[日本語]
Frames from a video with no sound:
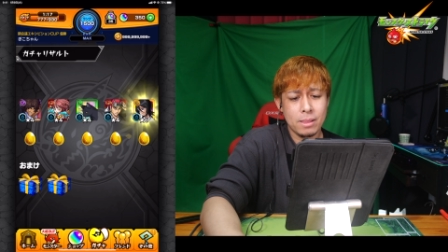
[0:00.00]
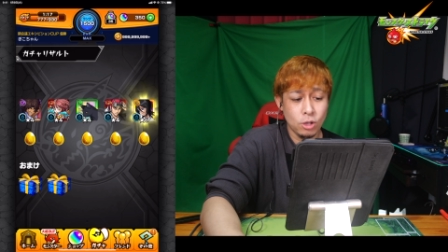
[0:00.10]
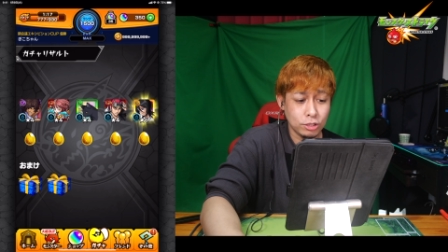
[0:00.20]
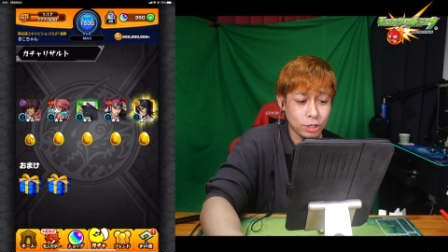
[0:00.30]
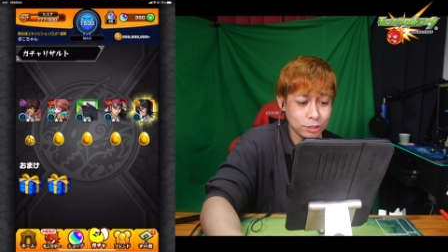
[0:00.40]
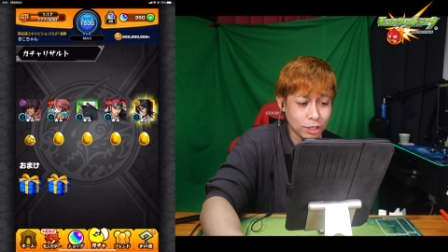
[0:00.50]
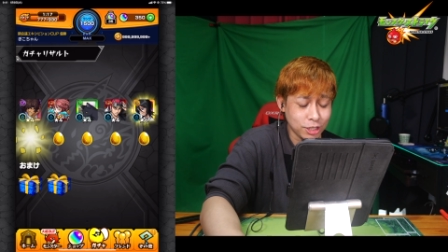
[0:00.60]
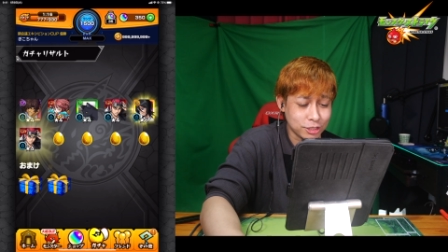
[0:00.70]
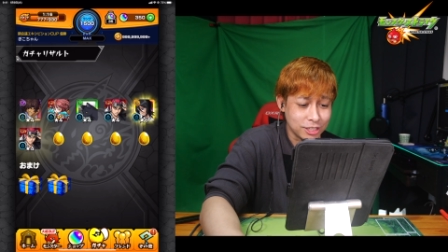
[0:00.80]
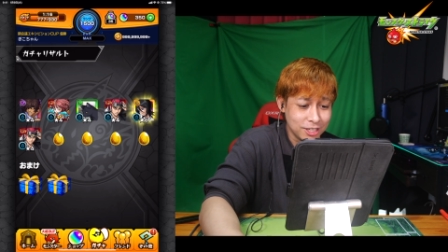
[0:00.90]
よしよしよし
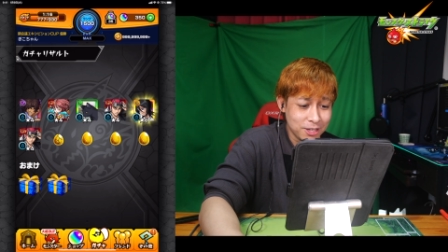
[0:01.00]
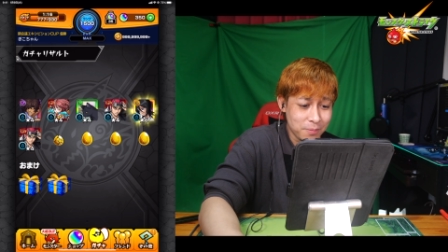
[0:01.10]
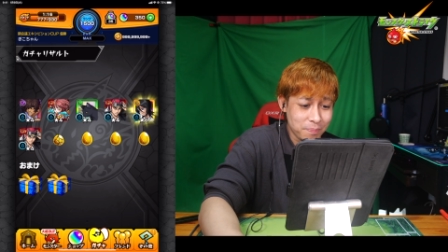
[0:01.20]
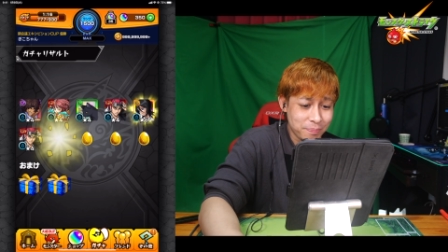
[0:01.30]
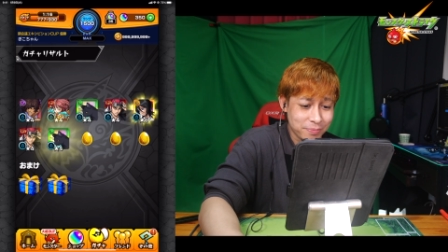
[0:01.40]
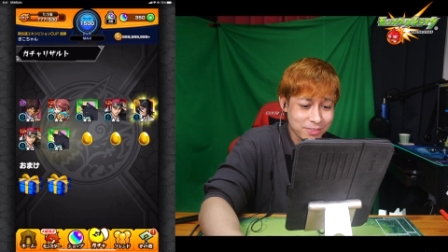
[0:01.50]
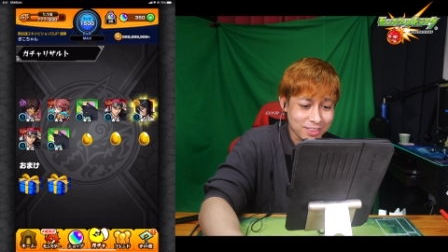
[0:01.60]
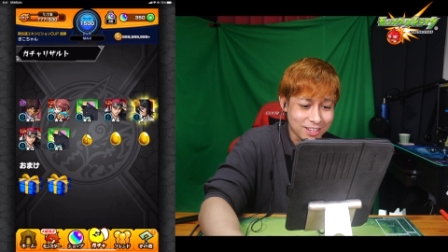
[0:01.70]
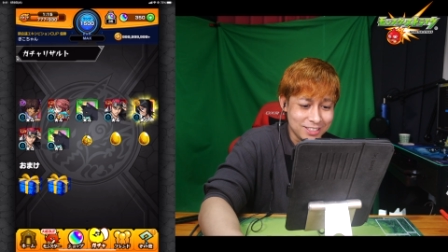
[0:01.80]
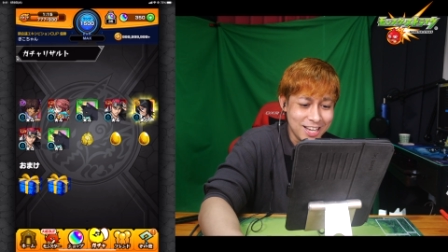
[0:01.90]
よし
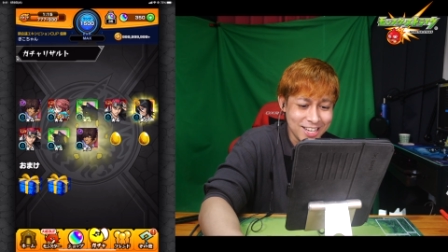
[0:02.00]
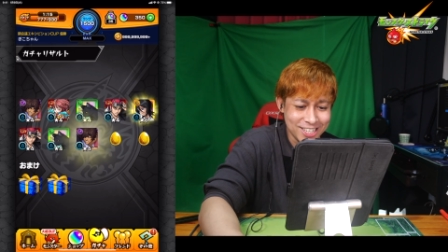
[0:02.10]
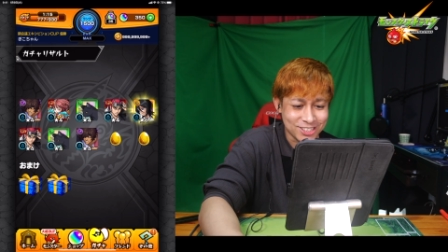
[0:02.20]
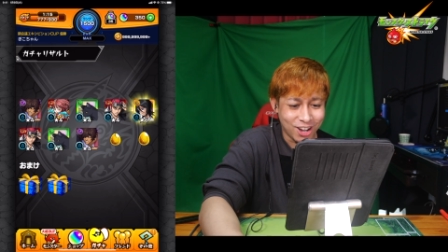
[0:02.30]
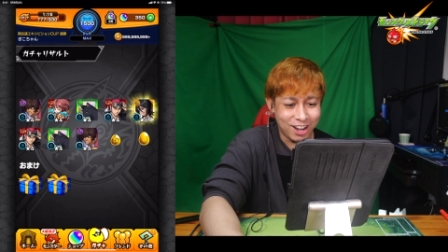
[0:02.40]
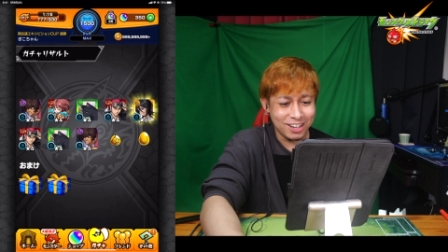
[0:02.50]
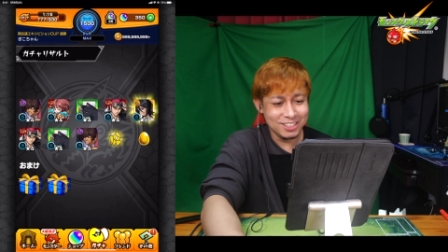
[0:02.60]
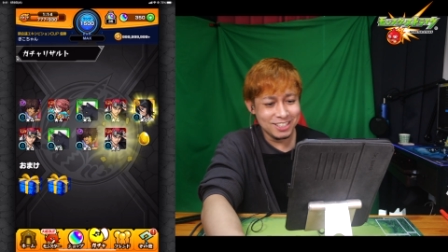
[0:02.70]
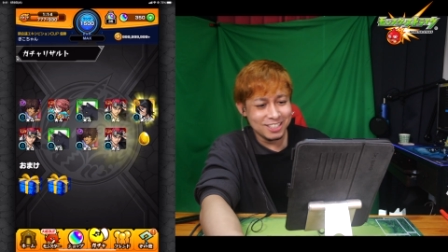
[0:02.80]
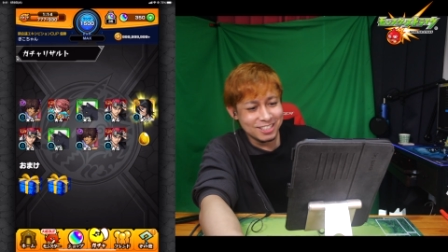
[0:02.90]
いいぞ
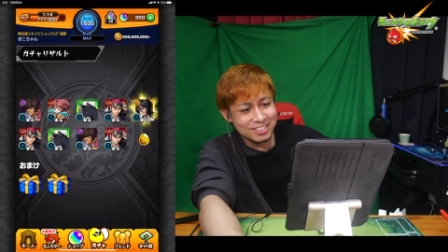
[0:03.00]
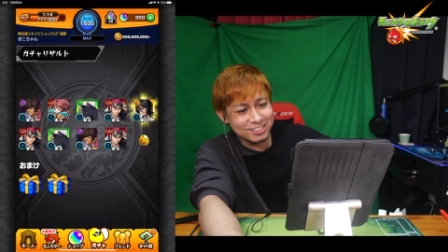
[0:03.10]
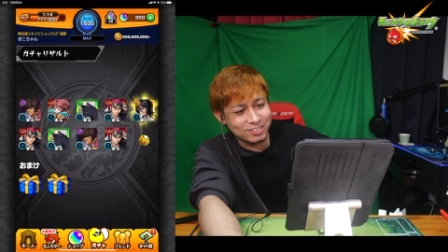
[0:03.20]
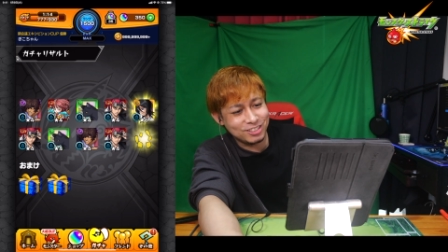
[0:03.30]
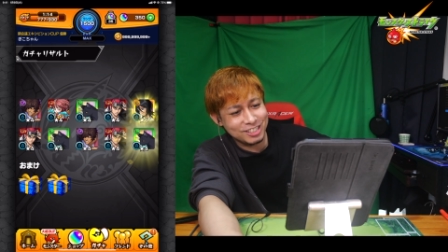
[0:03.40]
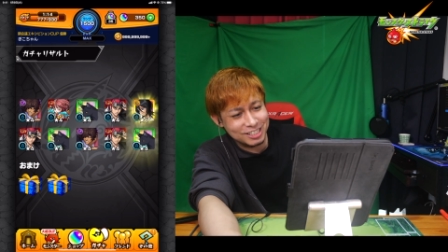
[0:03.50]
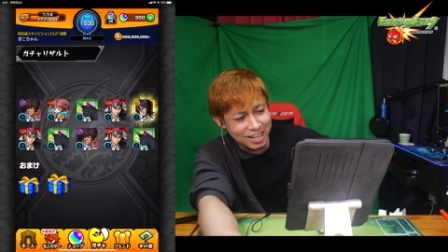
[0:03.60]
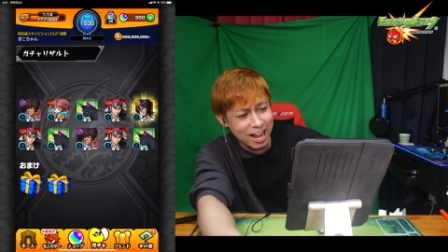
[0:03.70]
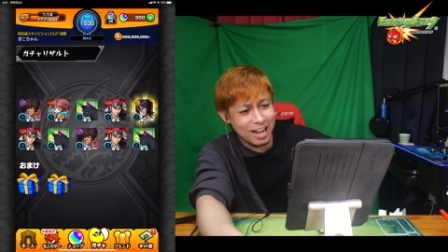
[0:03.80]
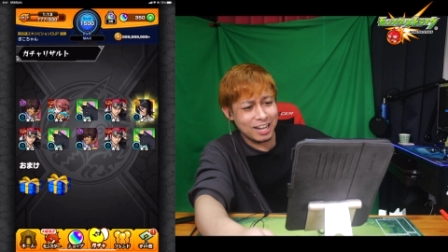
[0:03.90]
朽木
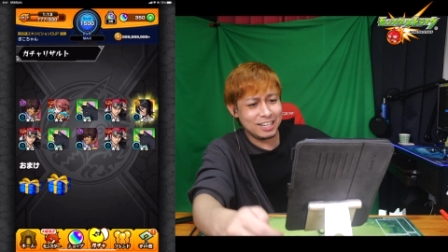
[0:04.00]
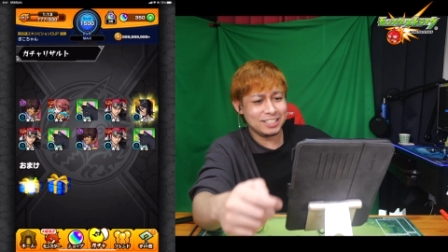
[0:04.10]
さん